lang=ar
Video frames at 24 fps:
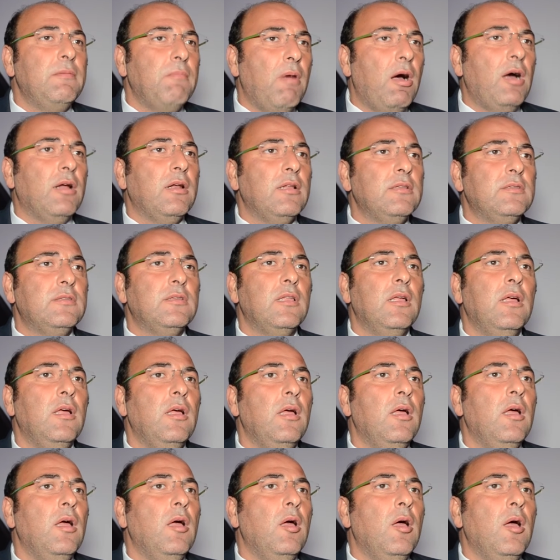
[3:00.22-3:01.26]
المعرض
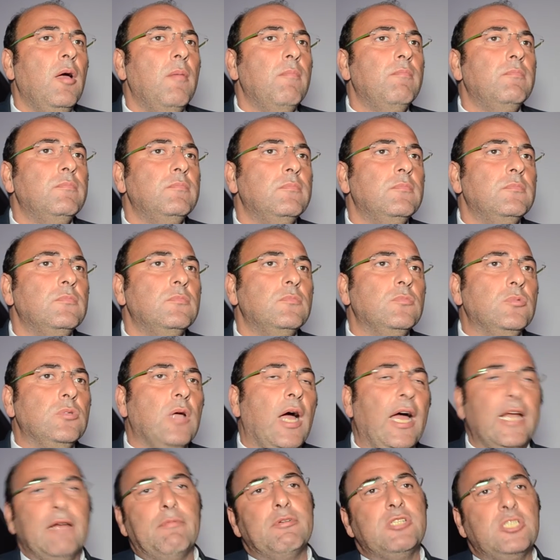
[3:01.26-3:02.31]

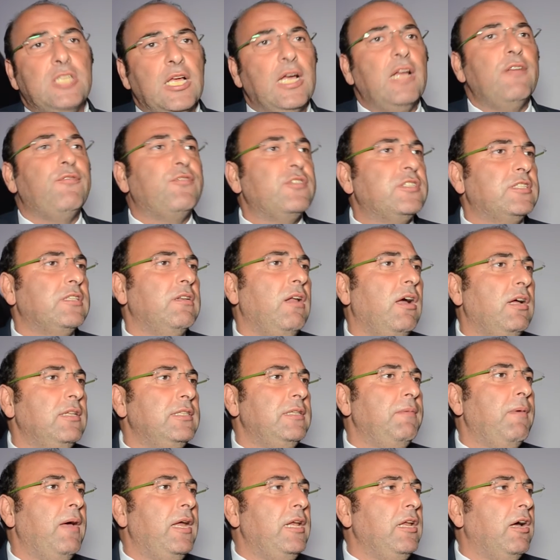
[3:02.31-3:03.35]
انا بشتغل في الصناعه
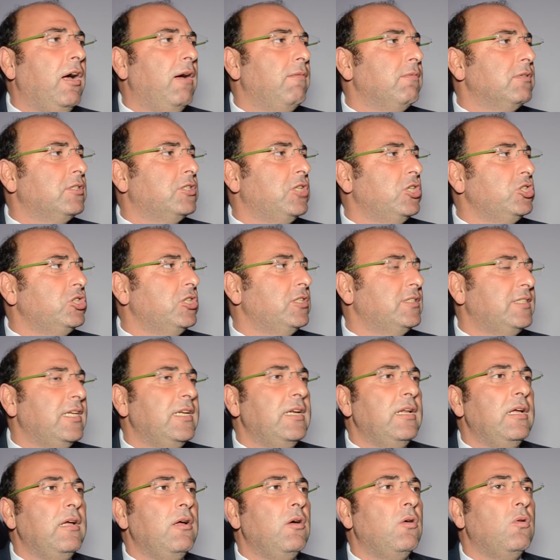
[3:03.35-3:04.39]
دي بقالي 15
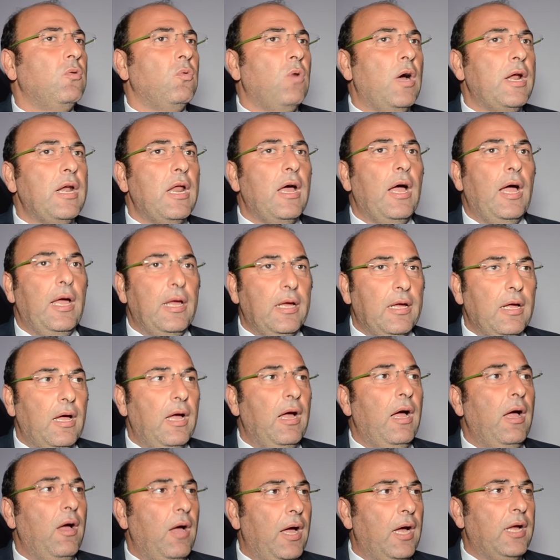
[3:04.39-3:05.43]
سنه وانا
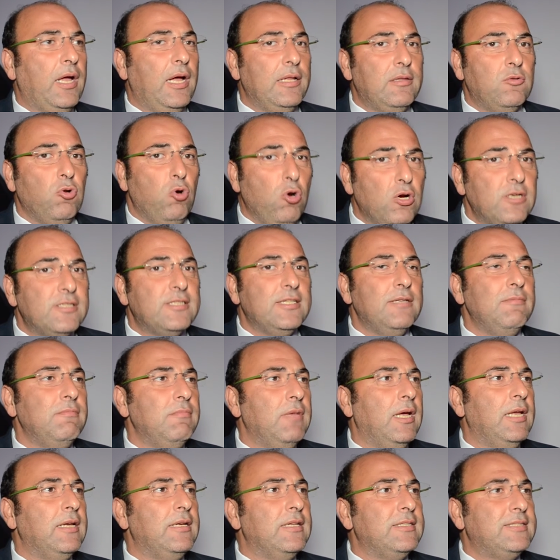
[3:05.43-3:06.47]
اكاد اجزم
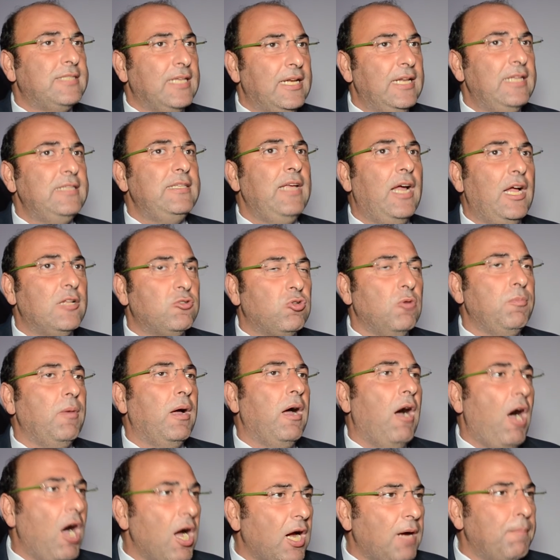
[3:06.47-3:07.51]
ان السنه دي
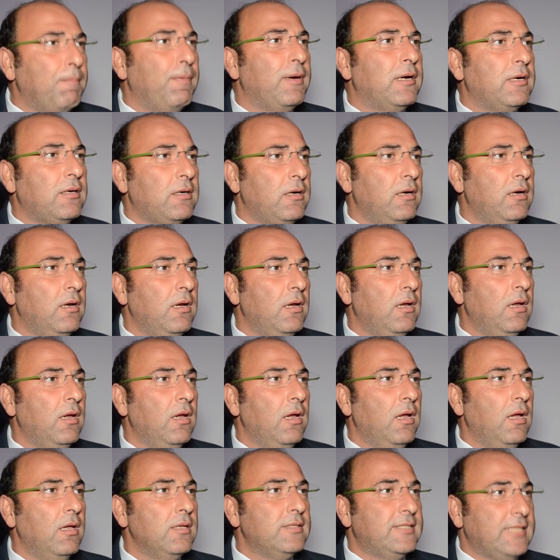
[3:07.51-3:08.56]
هتبقى اكبر
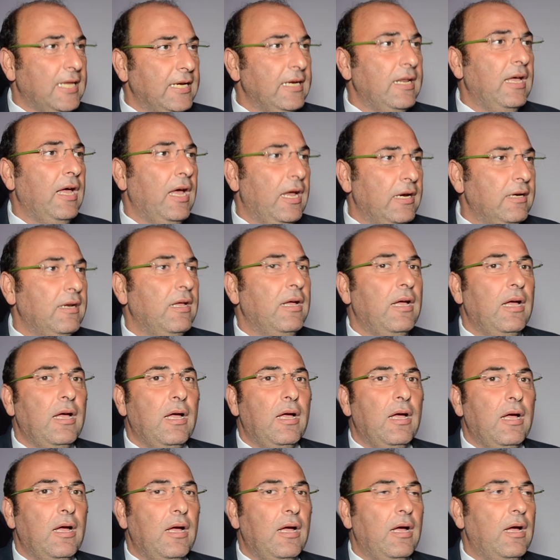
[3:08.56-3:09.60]
سنه
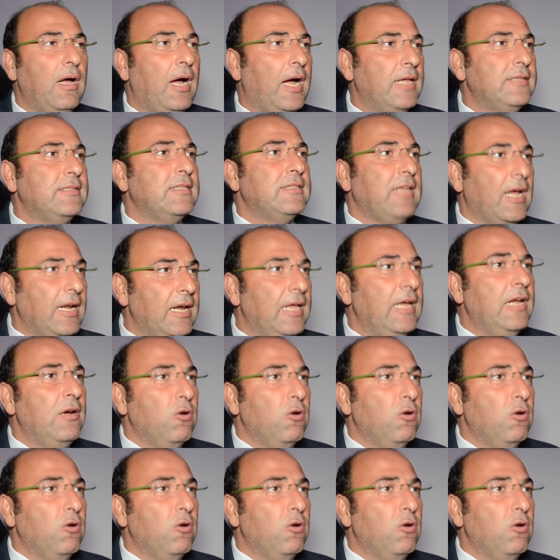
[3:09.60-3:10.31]
انا آه، عدت عليا